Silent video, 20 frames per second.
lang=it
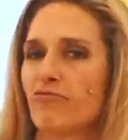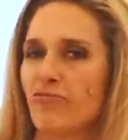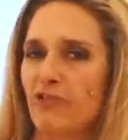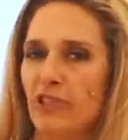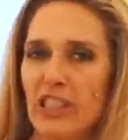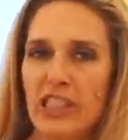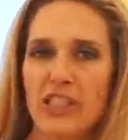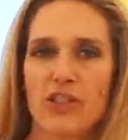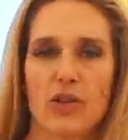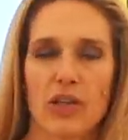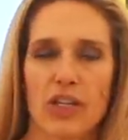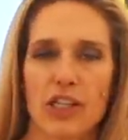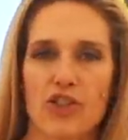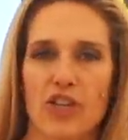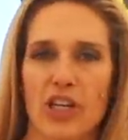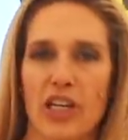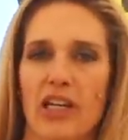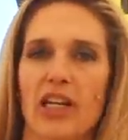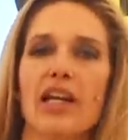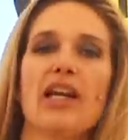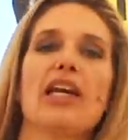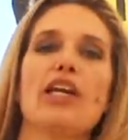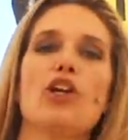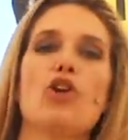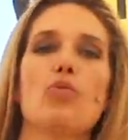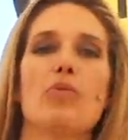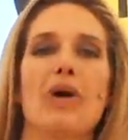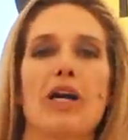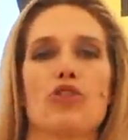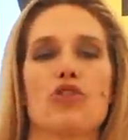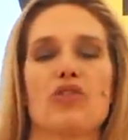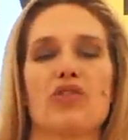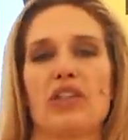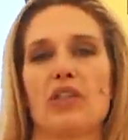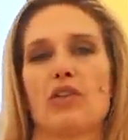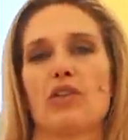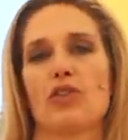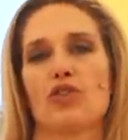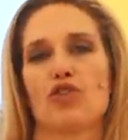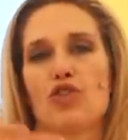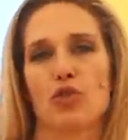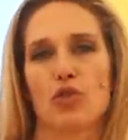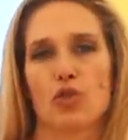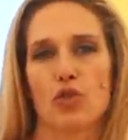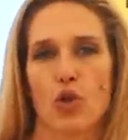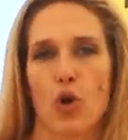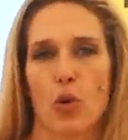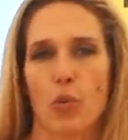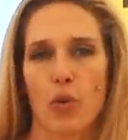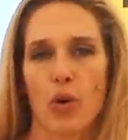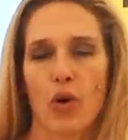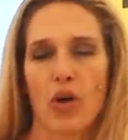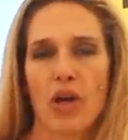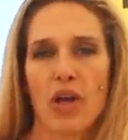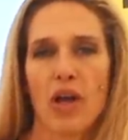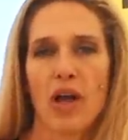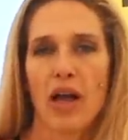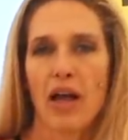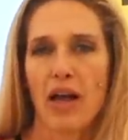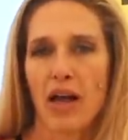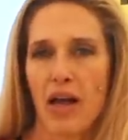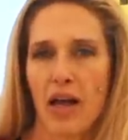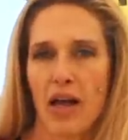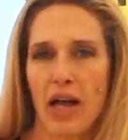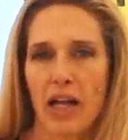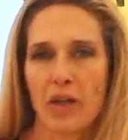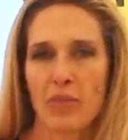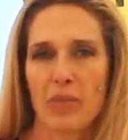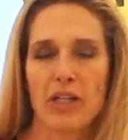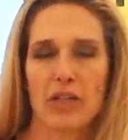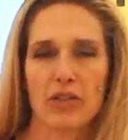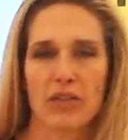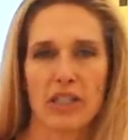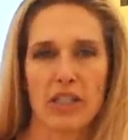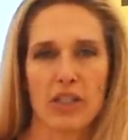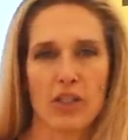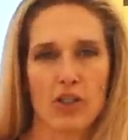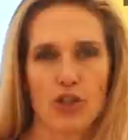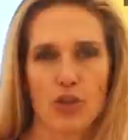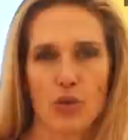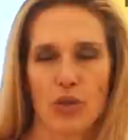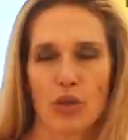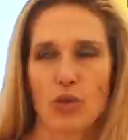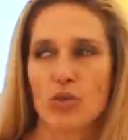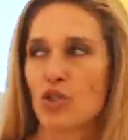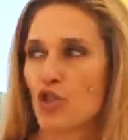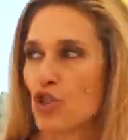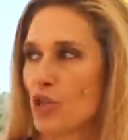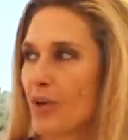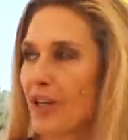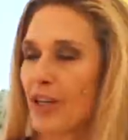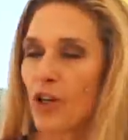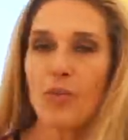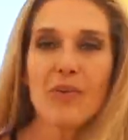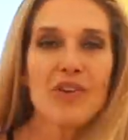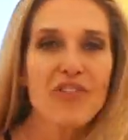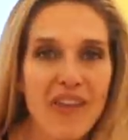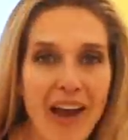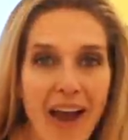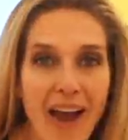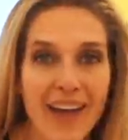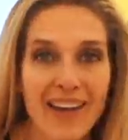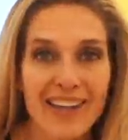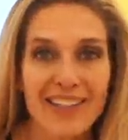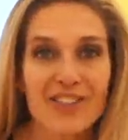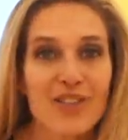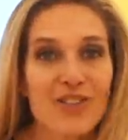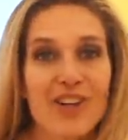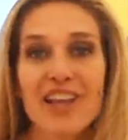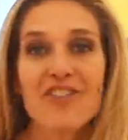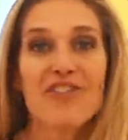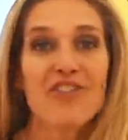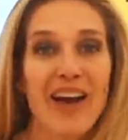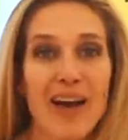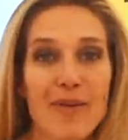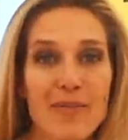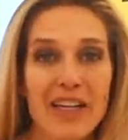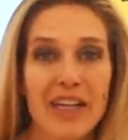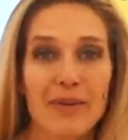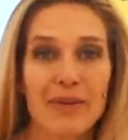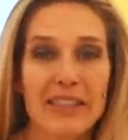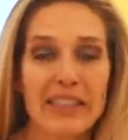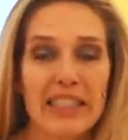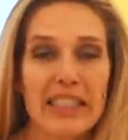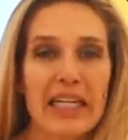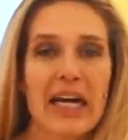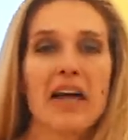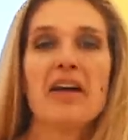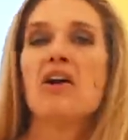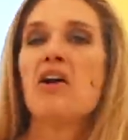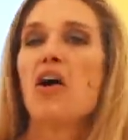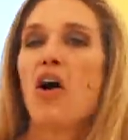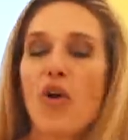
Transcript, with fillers: finisco la cena e non mangio fino al giorno dopo, uh, almeno 13 ore. Uno dice, ma come fai? Non hai fame la mattina?